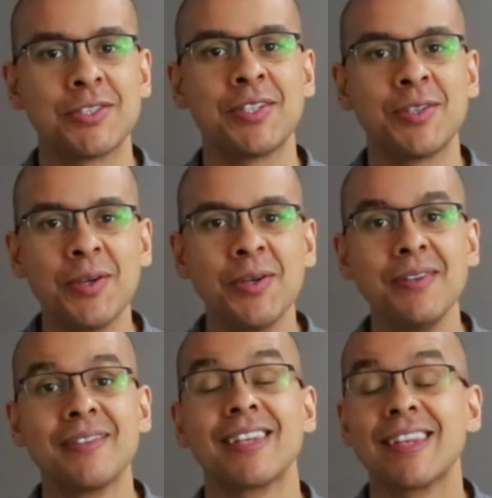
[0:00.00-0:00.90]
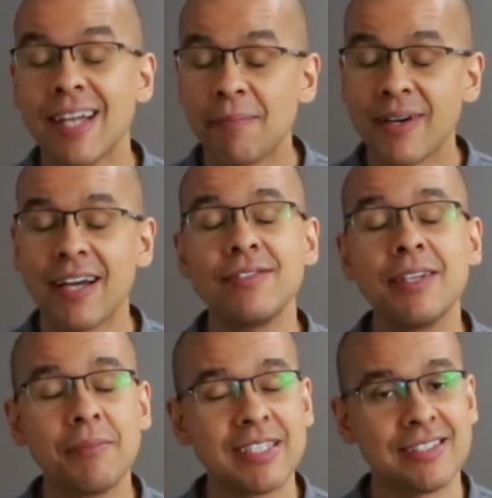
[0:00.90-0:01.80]
że to
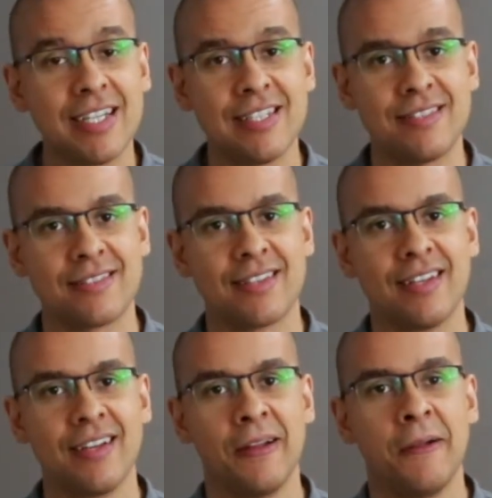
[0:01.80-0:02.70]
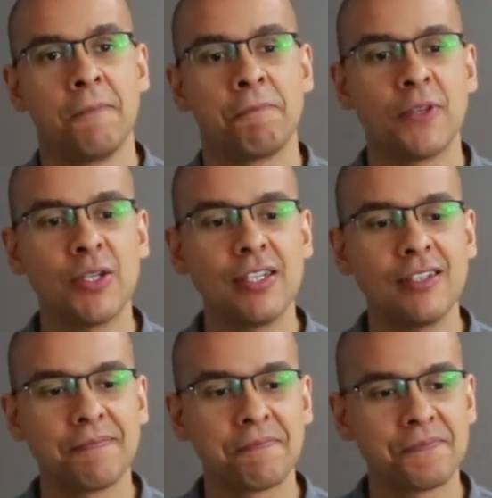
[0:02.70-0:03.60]
naprawdę ma sens. No
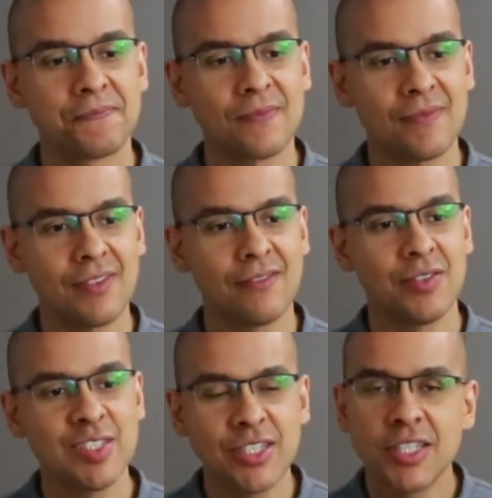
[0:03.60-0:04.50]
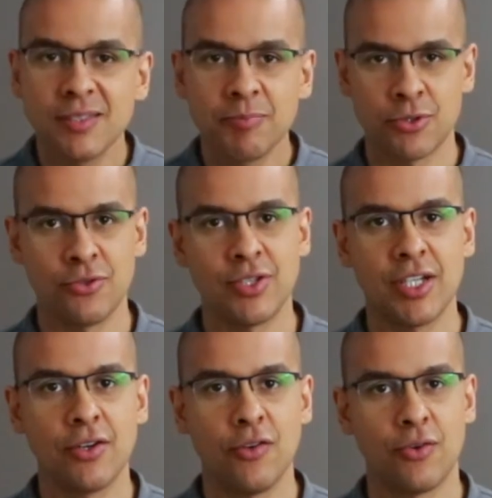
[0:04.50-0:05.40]
i mm, właśnie jest
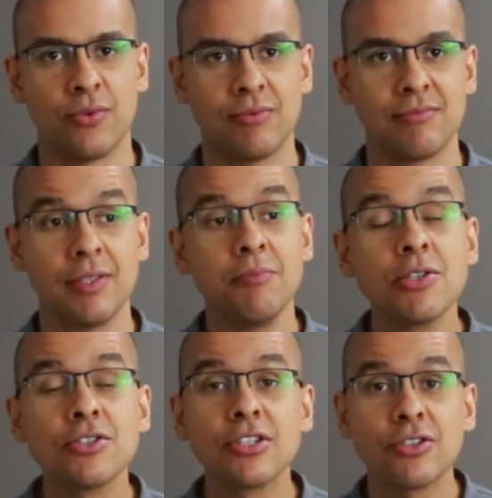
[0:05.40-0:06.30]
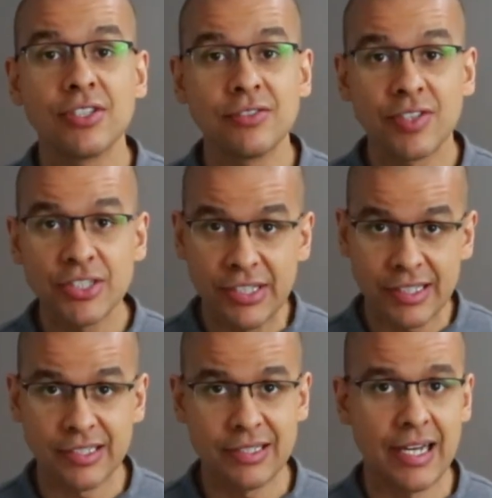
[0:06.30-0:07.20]
początek roku i może to jest właśnie
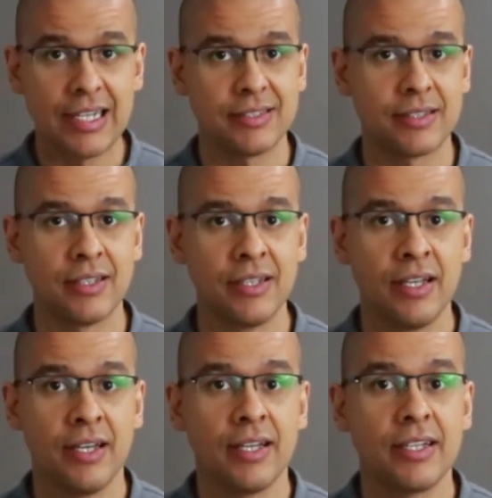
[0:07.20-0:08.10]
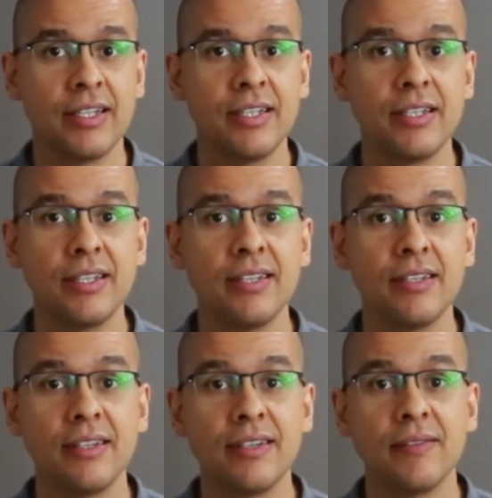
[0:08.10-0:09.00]
ten czas,
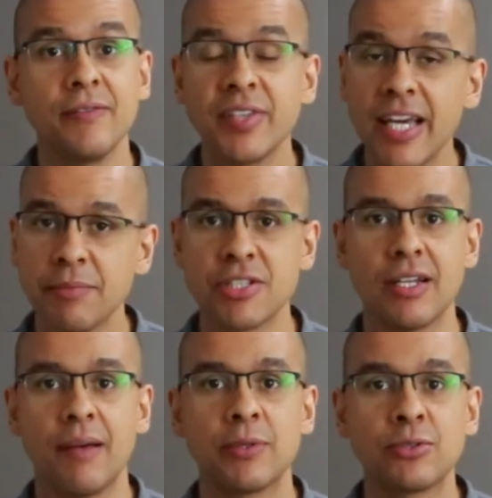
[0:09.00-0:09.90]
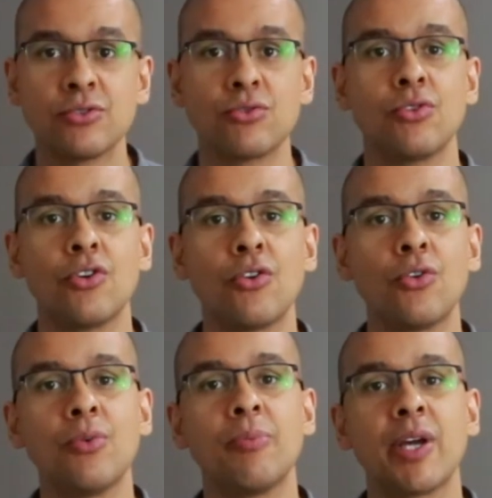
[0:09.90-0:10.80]
i wiem, że na początku
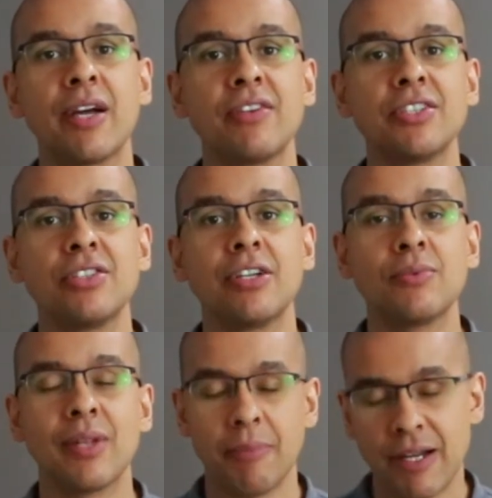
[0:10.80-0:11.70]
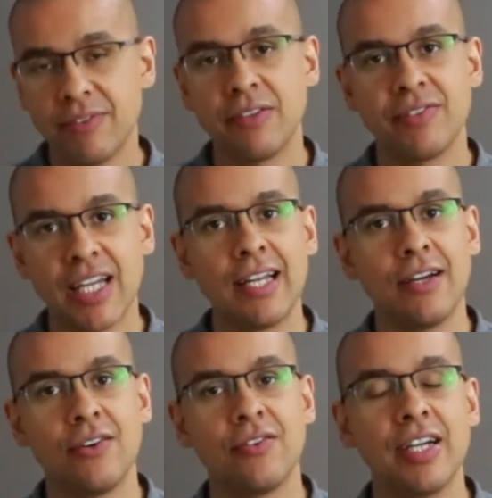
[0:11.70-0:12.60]
roku pojawia się naprawdę wiele
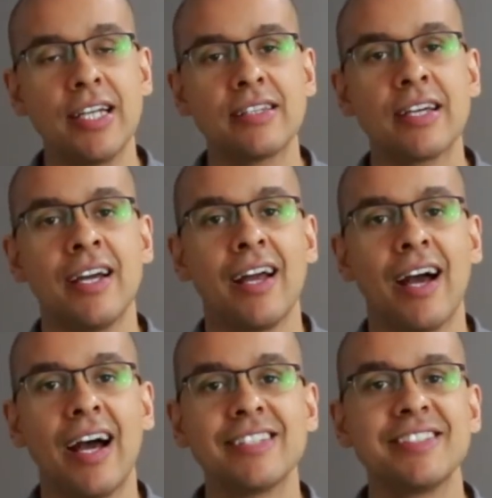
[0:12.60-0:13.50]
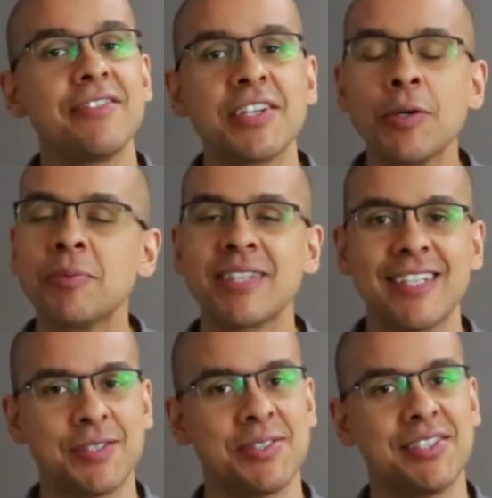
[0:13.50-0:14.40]
ofert, aż nie wiadomo
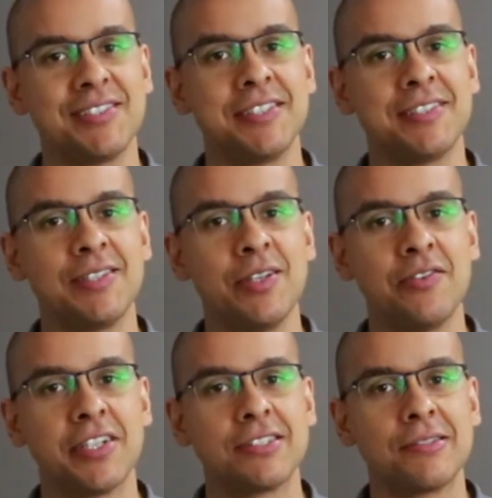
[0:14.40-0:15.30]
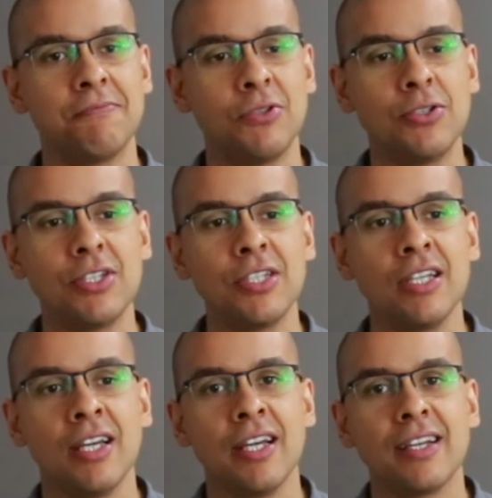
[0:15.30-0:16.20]
na co się zdecydować. No
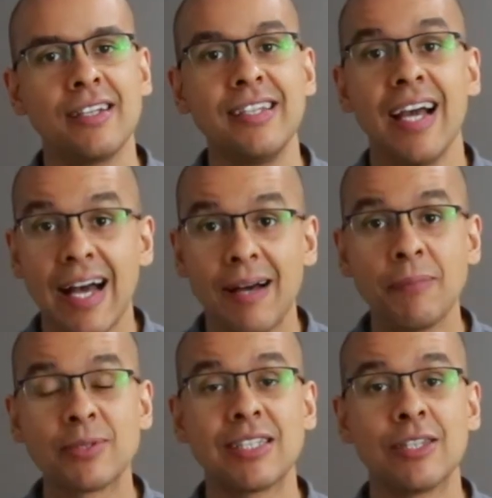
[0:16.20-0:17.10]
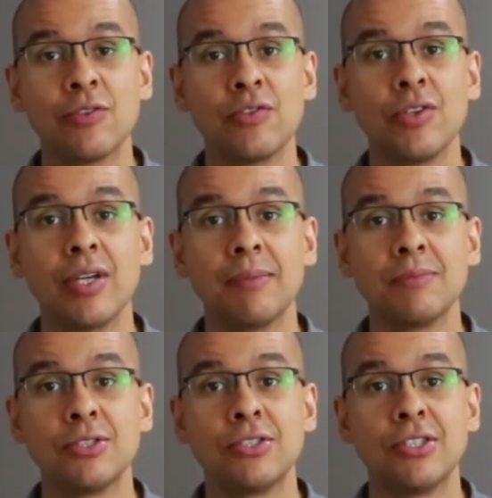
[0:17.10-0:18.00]
i ja
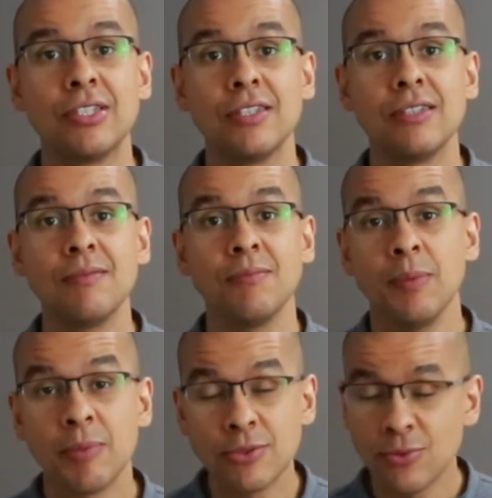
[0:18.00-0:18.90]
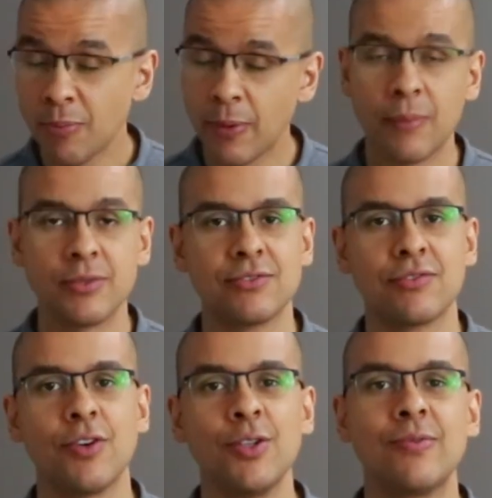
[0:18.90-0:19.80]
postanowiłem Ci po prostu pomóc
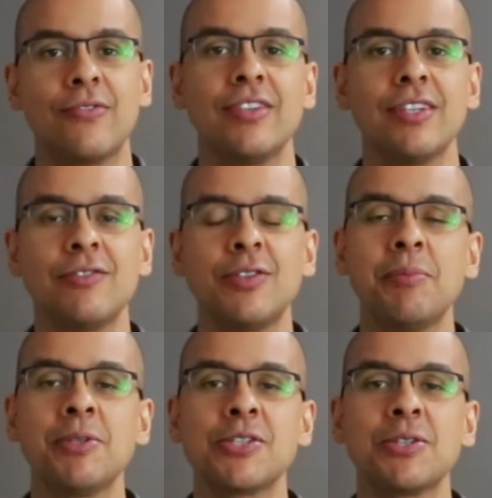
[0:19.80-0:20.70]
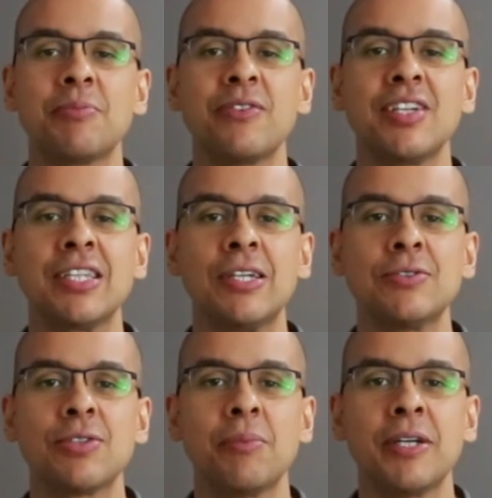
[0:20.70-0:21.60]
w doborze odpowiedniej
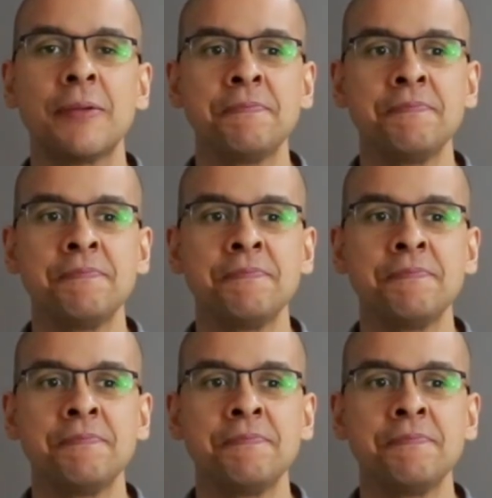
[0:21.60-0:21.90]
osoby.